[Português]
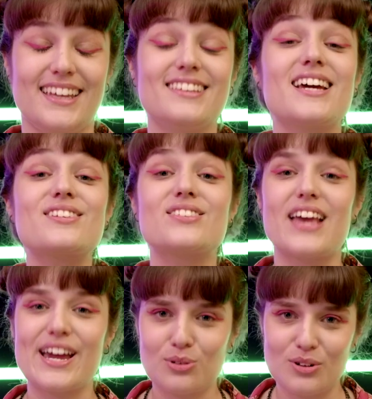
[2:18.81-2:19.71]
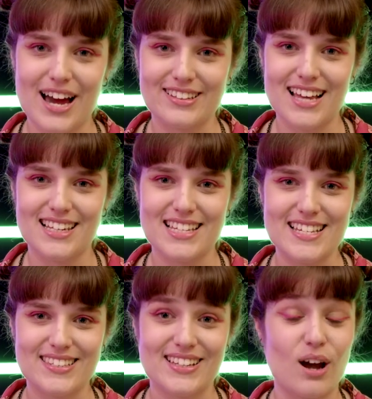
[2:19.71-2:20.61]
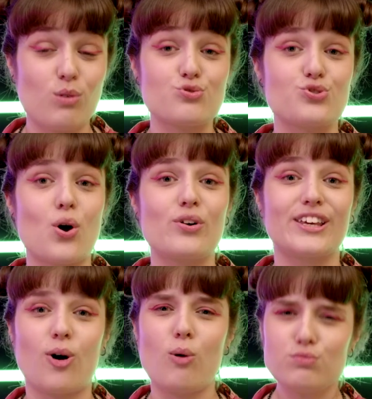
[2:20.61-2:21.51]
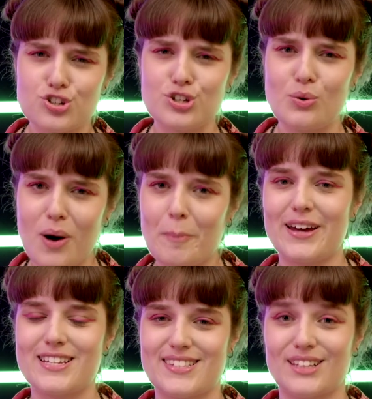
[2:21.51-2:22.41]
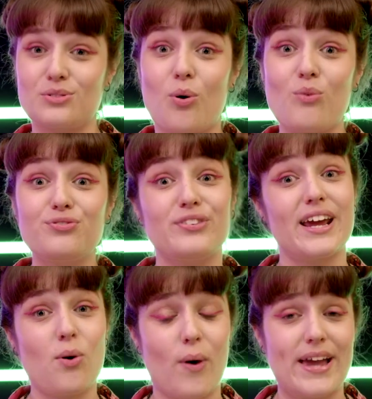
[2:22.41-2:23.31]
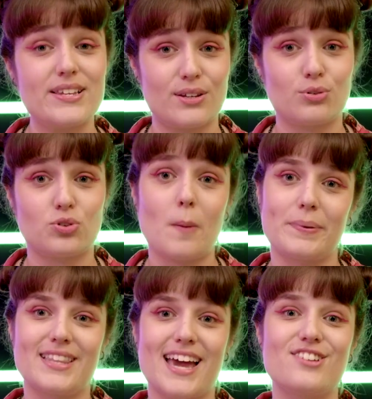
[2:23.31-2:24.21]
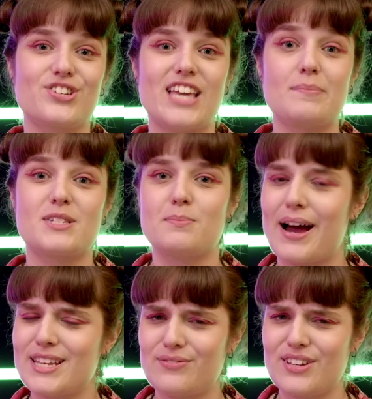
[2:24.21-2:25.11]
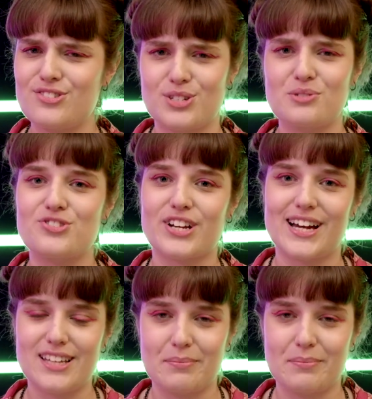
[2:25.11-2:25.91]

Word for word: Em terceiro lugar da lista está um jogo que continua aparecendo com frequência no top 10 de games mais vendidos de cada